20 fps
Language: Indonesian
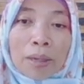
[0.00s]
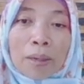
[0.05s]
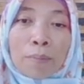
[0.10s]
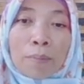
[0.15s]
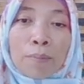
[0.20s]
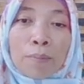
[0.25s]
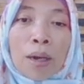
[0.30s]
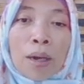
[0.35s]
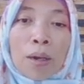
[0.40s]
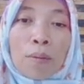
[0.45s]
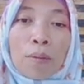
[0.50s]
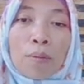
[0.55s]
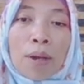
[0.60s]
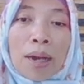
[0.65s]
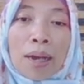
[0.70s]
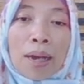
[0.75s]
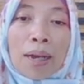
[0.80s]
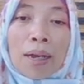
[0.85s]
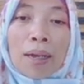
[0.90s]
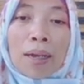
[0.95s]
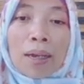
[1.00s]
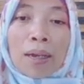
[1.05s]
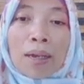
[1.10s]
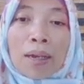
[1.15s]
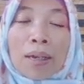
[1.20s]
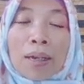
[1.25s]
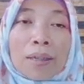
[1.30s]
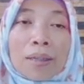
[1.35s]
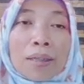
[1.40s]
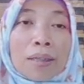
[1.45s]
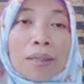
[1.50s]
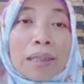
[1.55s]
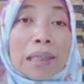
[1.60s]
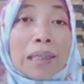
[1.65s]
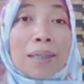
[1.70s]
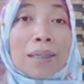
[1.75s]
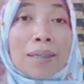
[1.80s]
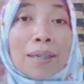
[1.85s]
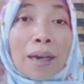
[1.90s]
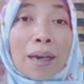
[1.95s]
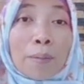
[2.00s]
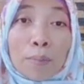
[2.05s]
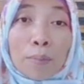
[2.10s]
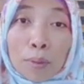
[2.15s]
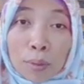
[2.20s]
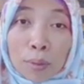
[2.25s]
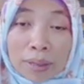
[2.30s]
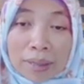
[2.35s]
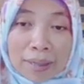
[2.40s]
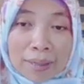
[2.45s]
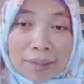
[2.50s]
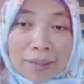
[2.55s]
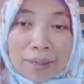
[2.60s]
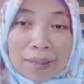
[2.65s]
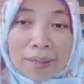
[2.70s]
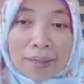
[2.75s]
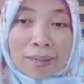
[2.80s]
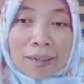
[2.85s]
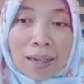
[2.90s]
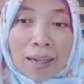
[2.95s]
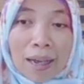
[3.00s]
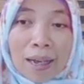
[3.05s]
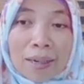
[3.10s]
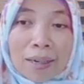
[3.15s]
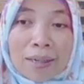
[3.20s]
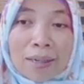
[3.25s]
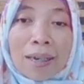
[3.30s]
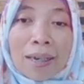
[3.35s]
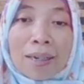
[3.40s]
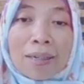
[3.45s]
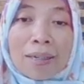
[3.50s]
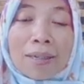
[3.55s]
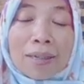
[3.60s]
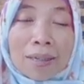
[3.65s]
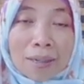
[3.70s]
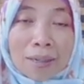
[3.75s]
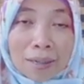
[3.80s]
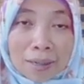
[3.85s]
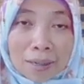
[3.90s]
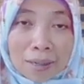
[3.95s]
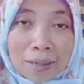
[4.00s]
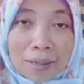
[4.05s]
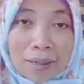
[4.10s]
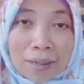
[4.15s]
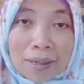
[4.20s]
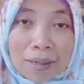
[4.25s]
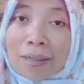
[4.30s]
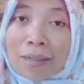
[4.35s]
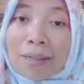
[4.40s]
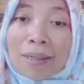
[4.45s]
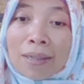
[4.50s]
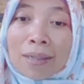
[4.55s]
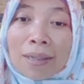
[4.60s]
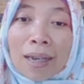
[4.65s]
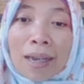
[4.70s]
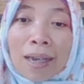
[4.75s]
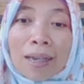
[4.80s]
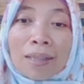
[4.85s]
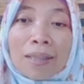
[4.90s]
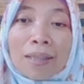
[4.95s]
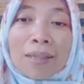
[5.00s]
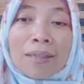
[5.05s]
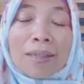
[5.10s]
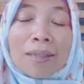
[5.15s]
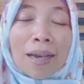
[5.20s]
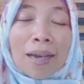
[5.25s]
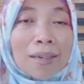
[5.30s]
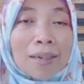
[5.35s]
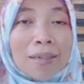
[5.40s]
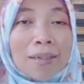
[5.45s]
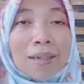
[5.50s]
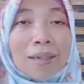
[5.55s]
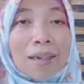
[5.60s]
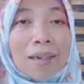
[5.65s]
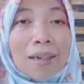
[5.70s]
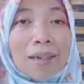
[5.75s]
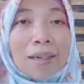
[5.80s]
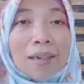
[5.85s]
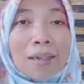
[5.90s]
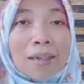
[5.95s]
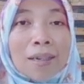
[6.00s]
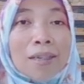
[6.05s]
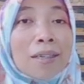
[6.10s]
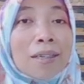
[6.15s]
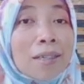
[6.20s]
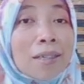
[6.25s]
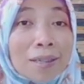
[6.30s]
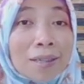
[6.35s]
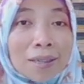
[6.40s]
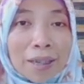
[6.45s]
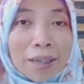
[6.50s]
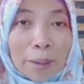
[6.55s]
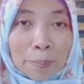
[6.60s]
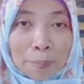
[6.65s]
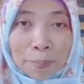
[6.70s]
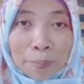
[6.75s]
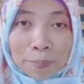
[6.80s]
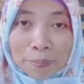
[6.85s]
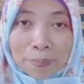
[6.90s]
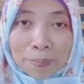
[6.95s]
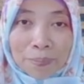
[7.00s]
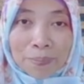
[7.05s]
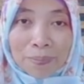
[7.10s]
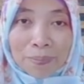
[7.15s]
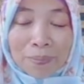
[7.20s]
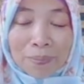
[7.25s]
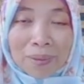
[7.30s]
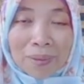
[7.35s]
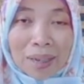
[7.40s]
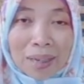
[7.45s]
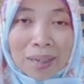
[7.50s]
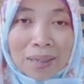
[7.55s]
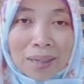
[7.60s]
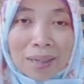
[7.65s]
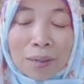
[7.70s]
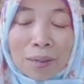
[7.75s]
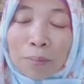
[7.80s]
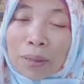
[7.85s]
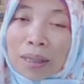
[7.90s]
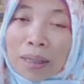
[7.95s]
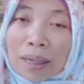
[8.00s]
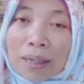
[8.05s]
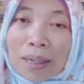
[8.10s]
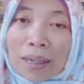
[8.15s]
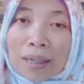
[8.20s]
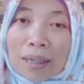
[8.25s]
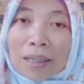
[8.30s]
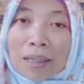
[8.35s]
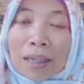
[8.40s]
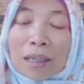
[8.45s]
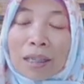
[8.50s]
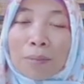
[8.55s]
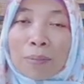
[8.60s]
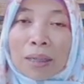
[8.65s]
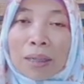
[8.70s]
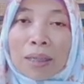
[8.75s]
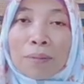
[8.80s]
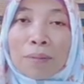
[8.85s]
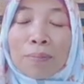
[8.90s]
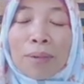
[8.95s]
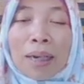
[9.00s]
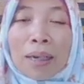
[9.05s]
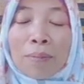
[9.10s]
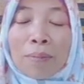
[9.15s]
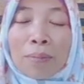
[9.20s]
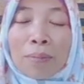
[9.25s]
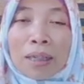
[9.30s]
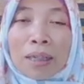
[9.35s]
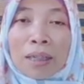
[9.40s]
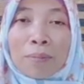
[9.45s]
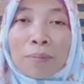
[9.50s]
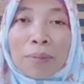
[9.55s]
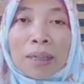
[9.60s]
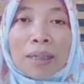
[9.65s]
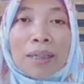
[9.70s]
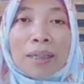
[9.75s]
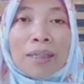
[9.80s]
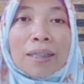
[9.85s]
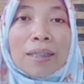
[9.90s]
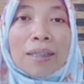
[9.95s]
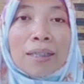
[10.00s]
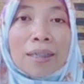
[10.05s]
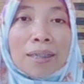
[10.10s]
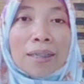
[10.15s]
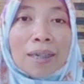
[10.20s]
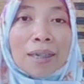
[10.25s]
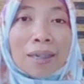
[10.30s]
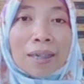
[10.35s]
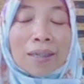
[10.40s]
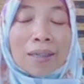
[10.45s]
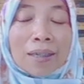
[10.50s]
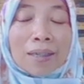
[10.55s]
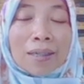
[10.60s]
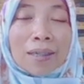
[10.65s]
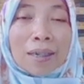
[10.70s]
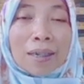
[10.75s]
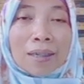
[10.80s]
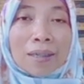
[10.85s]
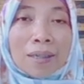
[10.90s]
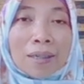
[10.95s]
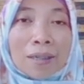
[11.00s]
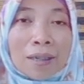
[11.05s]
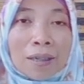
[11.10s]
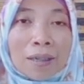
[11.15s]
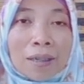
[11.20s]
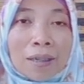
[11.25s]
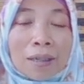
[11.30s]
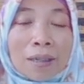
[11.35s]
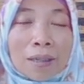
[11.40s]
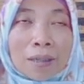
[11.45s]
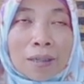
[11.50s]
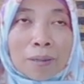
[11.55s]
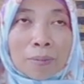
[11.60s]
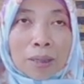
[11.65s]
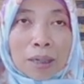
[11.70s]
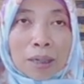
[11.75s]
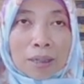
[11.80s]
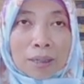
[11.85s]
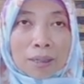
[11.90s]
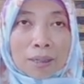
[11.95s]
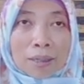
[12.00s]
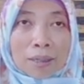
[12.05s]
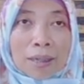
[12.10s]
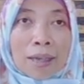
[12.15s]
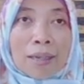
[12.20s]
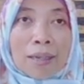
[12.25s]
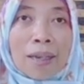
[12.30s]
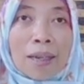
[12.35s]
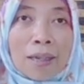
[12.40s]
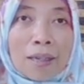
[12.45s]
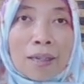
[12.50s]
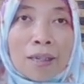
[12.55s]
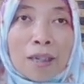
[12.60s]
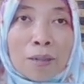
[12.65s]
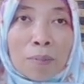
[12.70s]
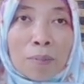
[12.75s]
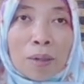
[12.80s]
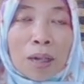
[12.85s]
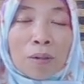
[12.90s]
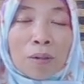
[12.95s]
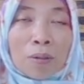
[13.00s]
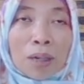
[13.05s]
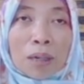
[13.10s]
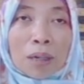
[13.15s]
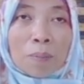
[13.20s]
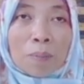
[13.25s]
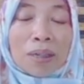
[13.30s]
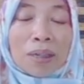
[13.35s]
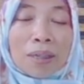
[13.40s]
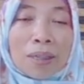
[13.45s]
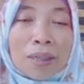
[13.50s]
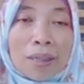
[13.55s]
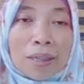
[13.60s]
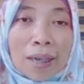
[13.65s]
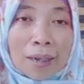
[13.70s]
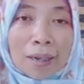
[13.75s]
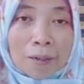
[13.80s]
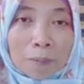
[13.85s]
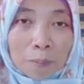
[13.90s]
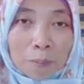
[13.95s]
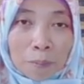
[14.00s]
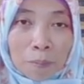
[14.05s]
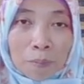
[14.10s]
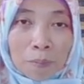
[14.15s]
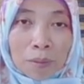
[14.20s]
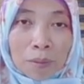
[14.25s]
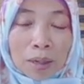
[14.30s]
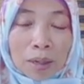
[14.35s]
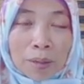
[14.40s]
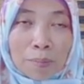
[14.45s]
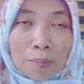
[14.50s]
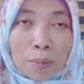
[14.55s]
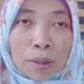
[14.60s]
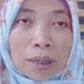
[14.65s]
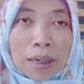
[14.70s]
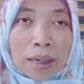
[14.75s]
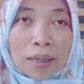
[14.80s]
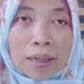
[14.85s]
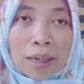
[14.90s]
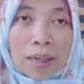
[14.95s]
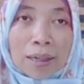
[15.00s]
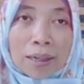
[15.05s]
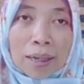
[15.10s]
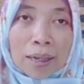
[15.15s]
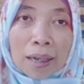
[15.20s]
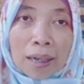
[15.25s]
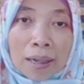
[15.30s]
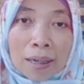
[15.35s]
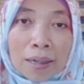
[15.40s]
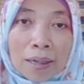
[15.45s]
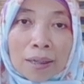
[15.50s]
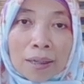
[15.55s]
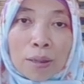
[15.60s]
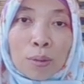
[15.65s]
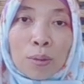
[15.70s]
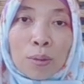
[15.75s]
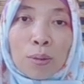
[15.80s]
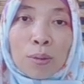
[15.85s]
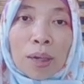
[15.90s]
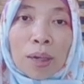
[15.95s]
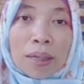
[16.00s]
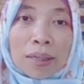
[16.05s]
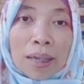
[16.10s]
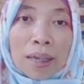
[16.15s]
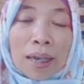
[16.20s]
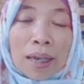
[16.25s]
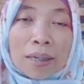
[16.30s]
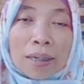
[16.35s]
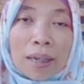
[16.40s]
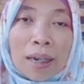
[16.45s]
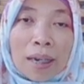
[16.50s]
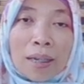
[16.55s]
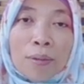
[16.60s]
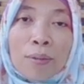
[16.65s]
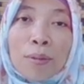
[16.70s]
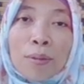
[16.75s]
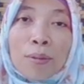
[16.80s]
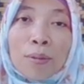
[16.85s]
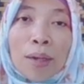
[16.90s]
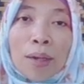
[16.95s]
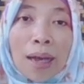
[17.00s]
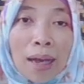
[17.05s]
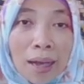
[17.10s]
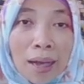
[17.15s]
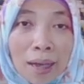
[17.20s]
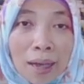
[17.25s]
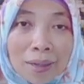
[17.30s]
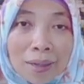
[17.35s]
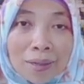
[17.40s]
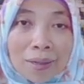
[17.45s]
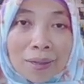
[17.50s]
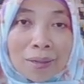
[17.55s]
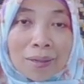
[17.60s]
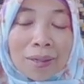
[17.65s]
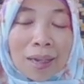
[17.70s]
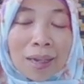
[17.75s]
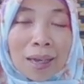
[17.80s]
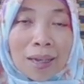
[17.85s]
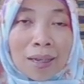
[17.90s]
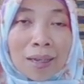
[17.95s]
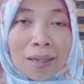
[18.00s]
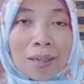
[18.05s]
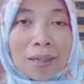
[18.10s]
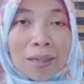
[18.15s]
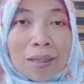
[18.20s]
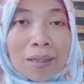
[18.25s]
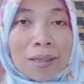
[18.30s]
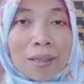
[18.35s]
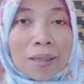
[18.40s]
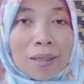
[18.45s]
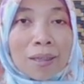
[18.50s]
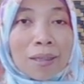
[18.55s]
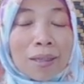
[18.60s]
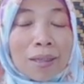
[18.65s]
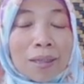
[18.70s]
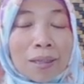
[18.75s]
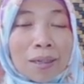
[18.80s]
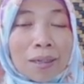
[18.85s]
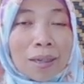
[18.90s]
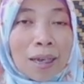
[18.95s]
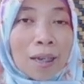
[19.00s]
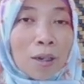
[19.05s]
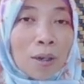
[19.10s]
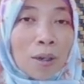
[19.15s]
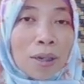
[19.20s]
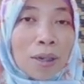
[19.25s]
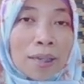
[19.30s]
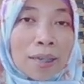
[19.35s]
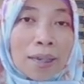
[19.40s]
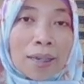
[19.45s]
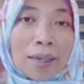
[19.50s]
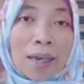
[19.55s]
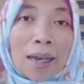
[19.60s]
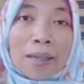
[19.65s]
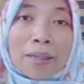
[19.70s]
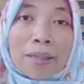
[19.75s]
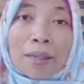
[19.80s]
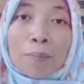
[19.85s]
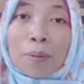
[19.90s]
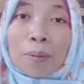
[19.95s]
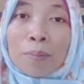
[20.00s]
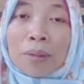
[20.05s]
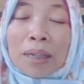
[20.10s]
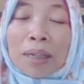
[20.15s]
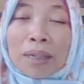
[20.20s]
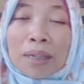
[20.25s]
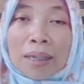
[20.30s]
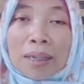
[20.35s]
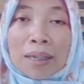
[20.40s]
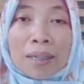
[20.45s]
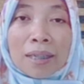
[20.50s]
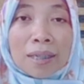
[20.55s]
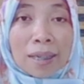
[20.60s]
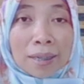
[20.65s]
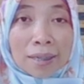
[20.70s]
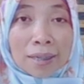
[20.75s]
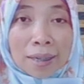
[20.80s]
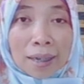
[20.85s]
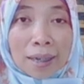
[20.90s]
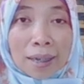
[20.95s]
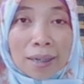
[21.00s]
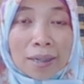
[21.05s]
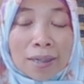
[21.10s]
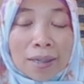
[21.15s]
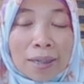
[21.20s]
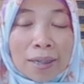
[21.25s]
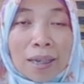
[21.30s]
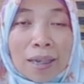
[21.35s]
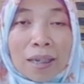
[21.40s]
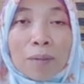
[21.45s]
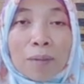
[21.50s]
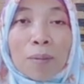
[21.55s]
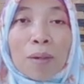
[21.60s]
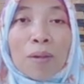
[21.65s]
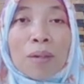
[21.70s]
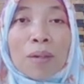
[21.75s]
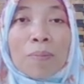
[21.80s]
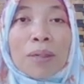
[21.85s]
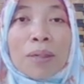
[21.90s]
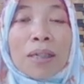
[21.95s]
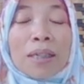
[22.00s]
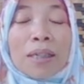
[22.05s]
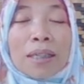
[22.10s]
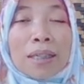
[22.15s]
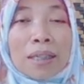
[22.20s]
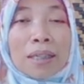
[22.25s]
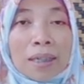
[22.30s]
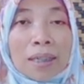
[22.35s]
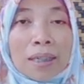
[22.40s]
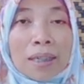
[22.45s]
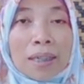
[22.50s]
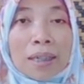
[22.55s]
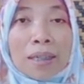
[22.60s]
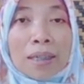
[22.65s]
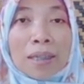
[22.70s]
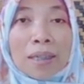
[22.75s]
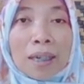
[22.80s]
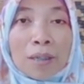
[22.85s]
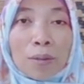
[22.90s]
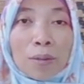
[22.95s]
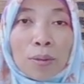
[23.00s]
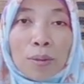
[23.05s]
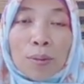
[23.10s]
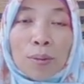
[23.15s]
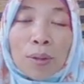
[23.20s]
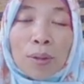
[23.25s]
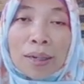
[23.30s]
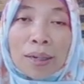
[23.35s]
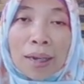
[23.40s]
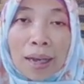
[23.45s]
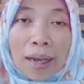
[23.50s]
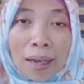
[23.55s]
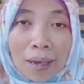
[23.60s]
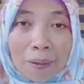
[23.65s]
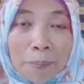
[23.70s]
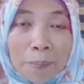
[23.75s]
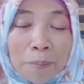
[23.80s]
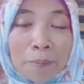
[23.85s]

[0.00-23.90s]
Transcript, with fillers: bahwa tidak mungkin ada research jika tidak ada research gap. Jadi misalnya kita tiba-tiba ingin meneliti dan uh, misalnya gini, saya ingin melakukan penelitian Kemudian saya tujuannya adalah untuk A. Nah, kalau saya hanya memiliki ini saja, saya ingin melakukan penelitian dan dengan tujuan A,